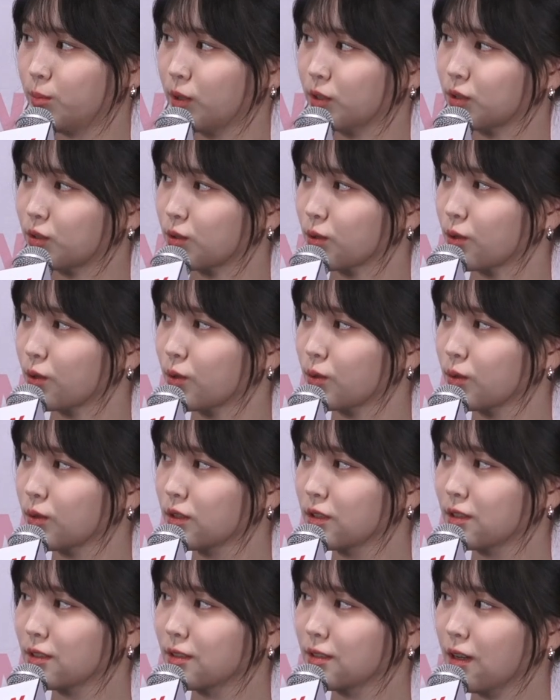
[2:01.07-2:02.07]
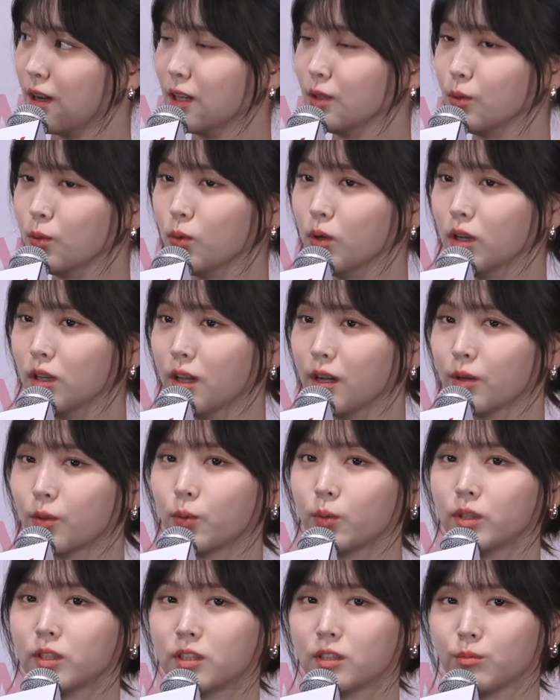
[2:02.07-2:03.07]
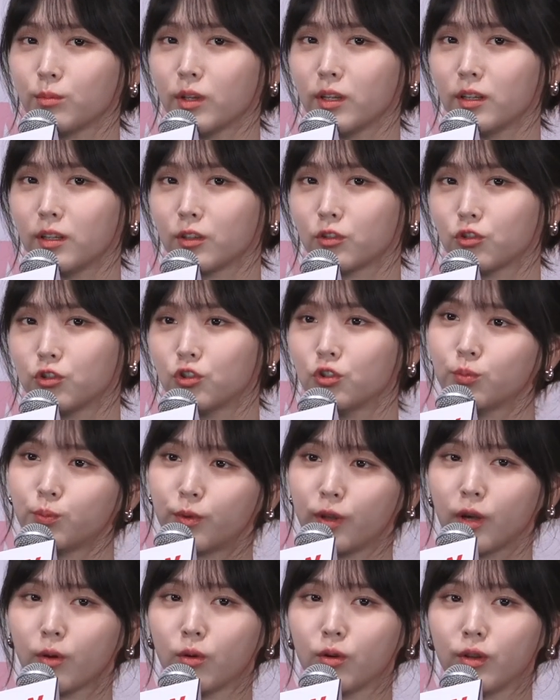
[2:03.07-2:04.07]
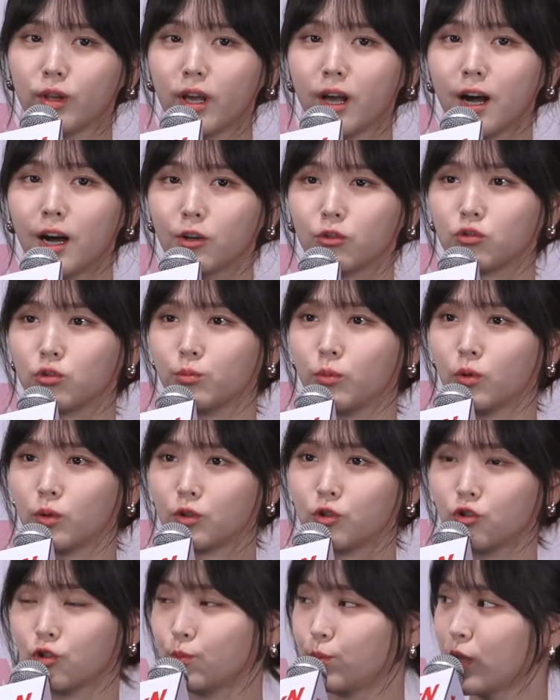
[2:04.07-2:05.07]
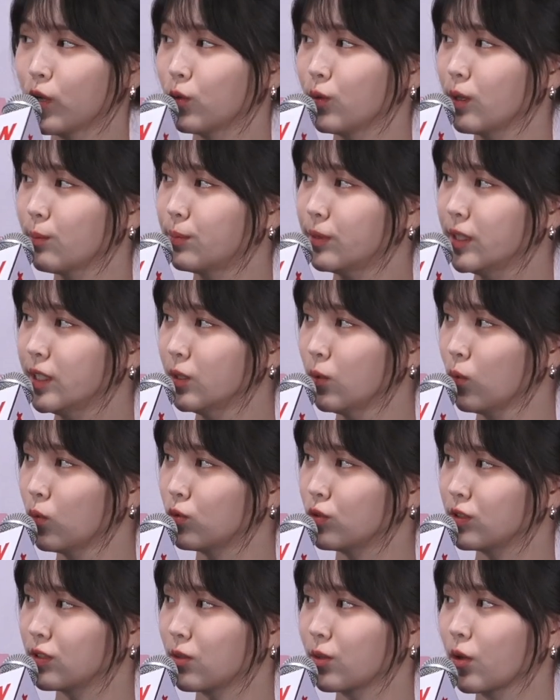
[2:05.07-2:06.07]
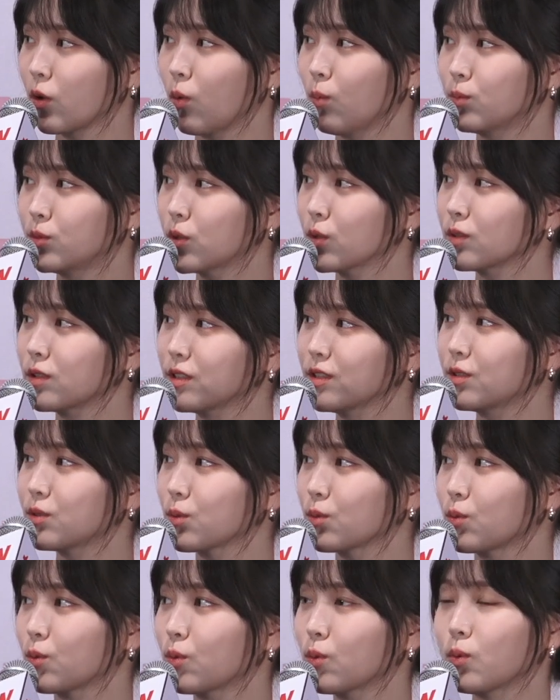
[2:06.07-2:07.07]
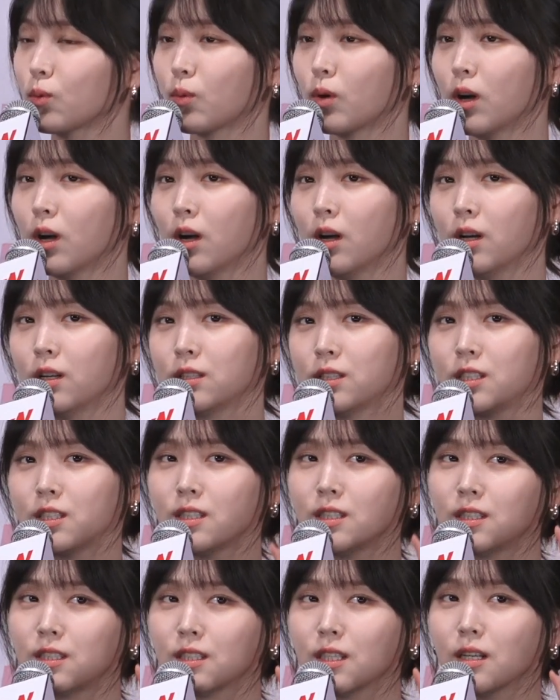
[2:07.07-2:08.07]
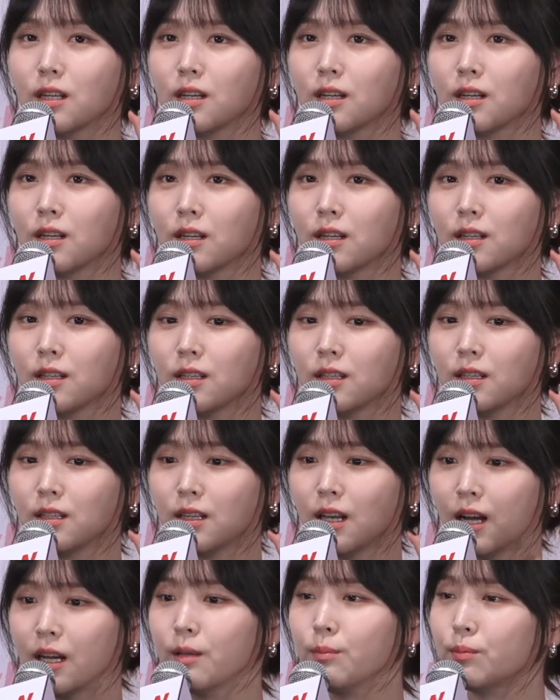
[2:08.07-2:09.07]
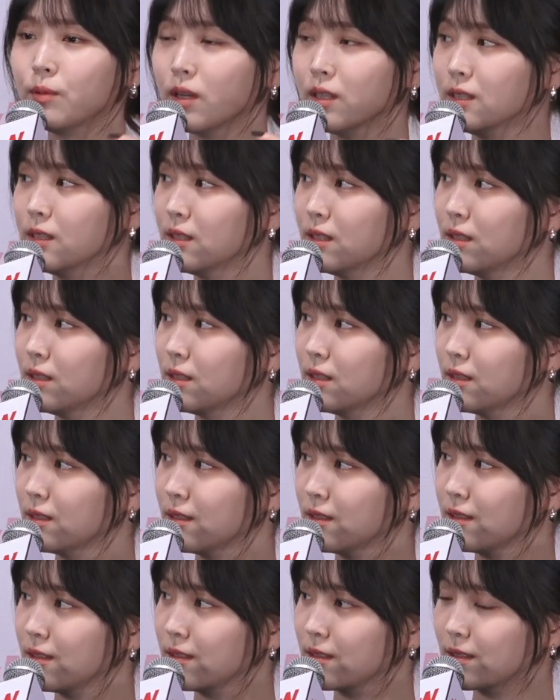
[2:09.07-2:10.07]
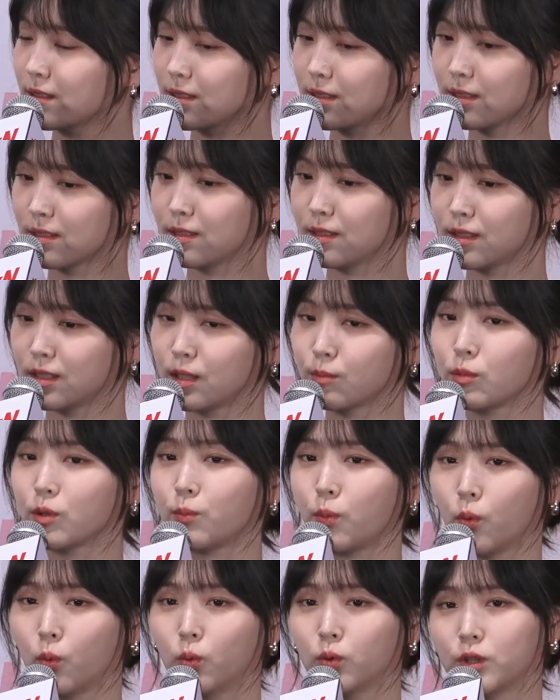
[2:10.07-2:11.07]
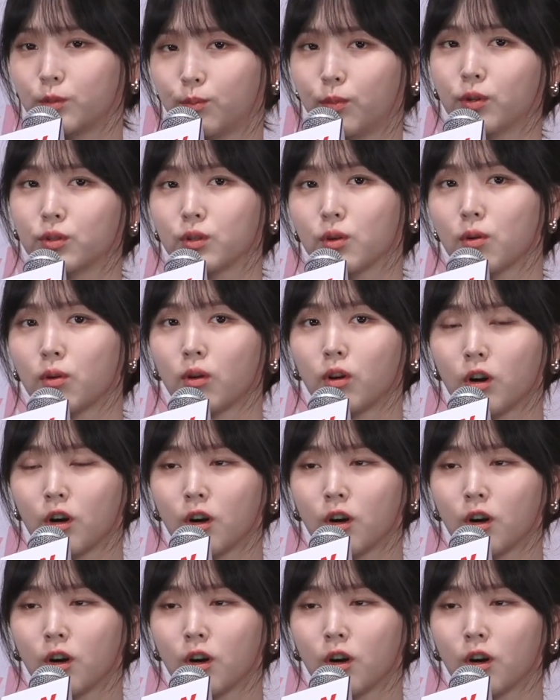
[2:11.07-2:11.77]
봤어요. 한동안 알고리즘에 구급대원의 하루, 뭐 구급대원의 브이로그 음. 이런 게 엄청 뜰 정도로 진짜 라이브한 그 느낌을 보고 싶어서